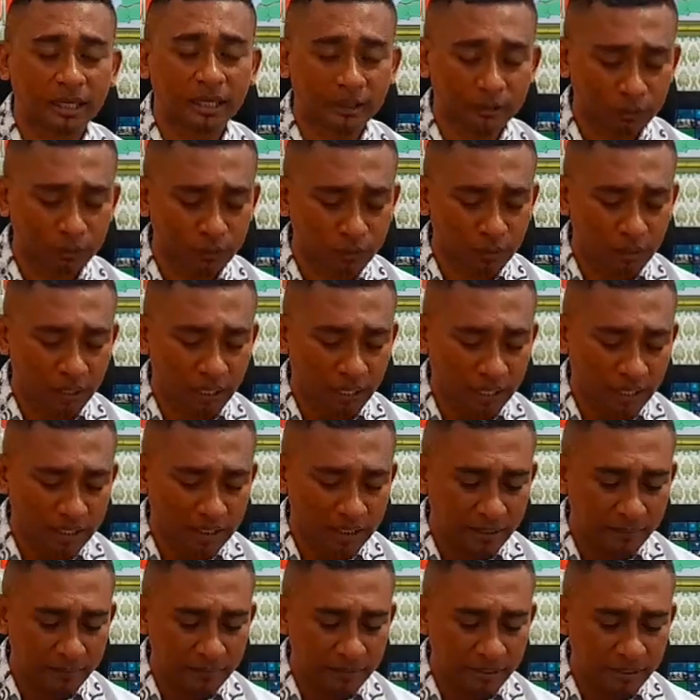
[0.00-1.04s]
Nah, itu juga hal
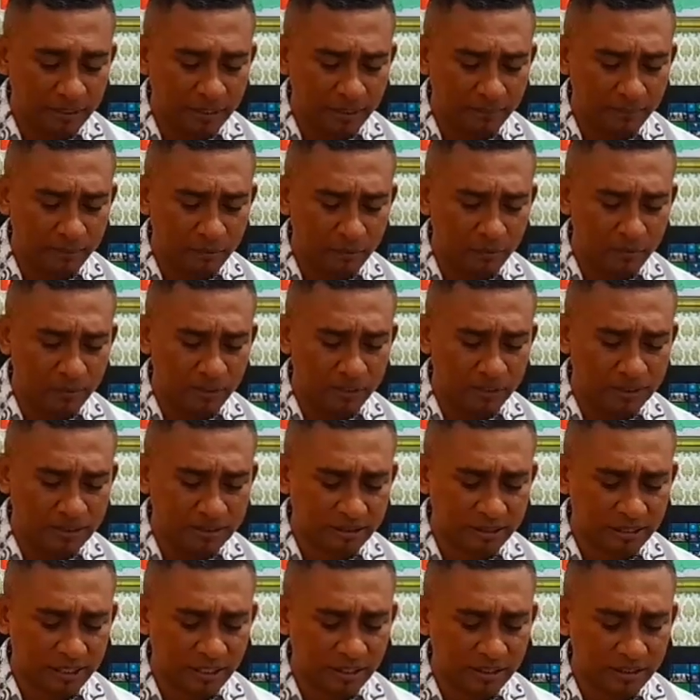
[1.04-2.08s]
yang menjadi kami
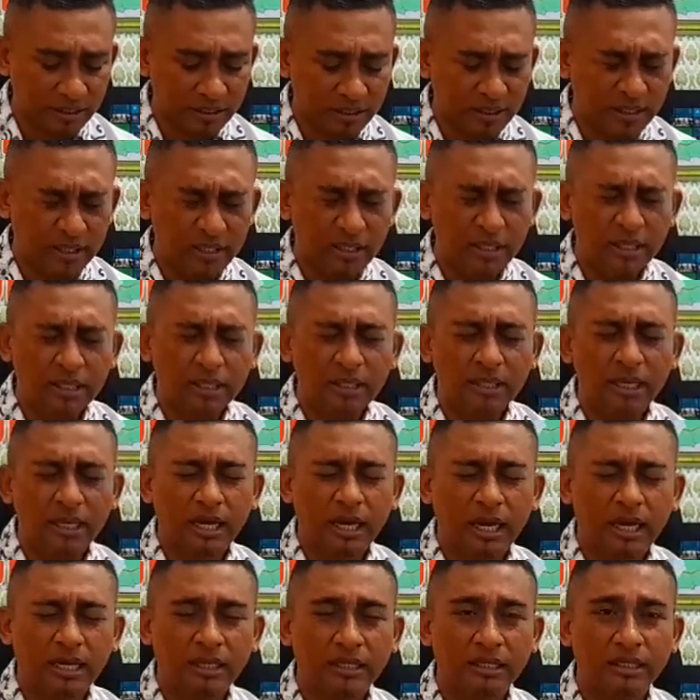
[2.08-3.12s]
komunikasikan
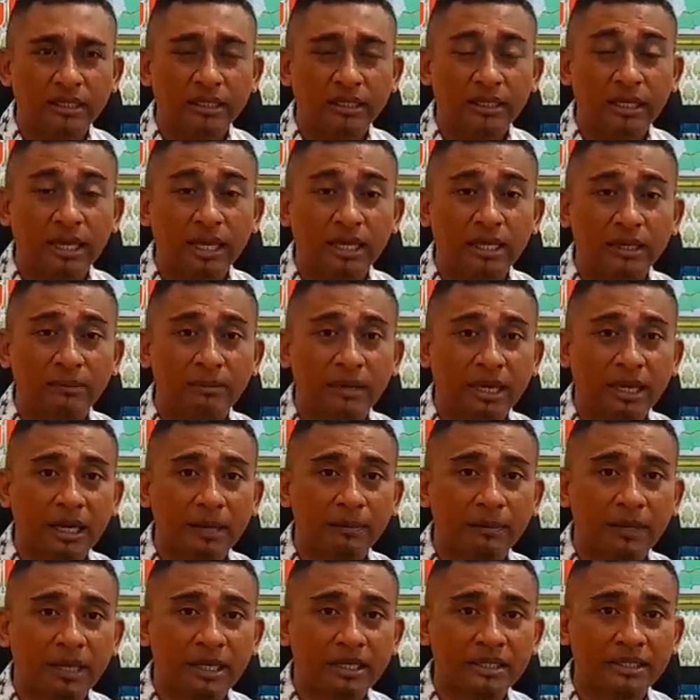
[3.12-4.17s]
dan dari
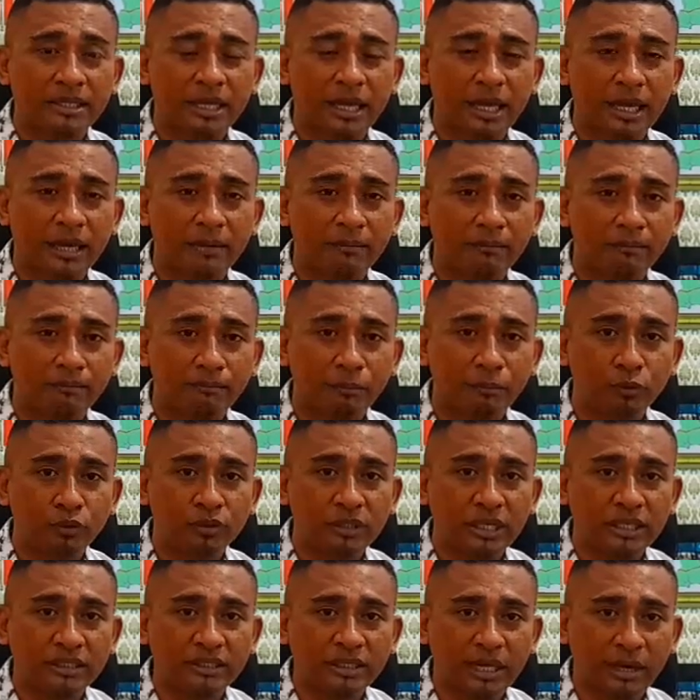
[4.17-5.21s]
BKPSDM
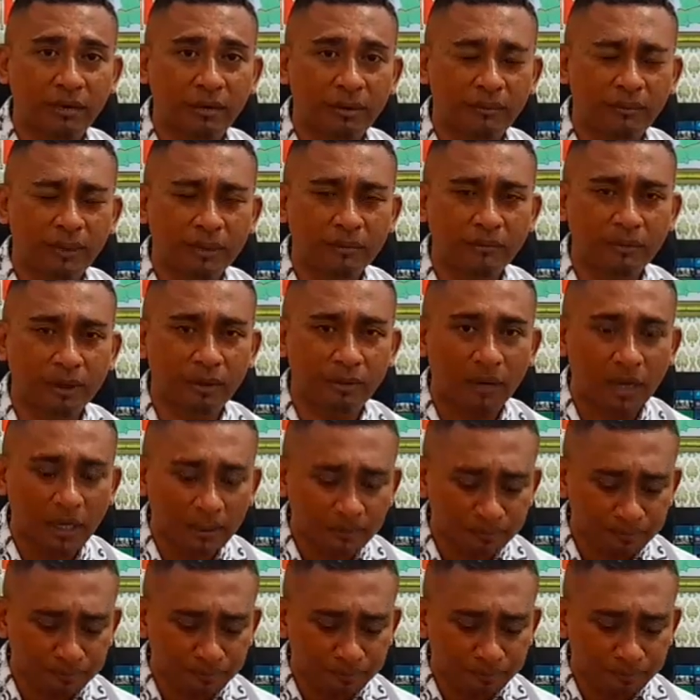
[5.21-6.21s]
punya jawaban bahwa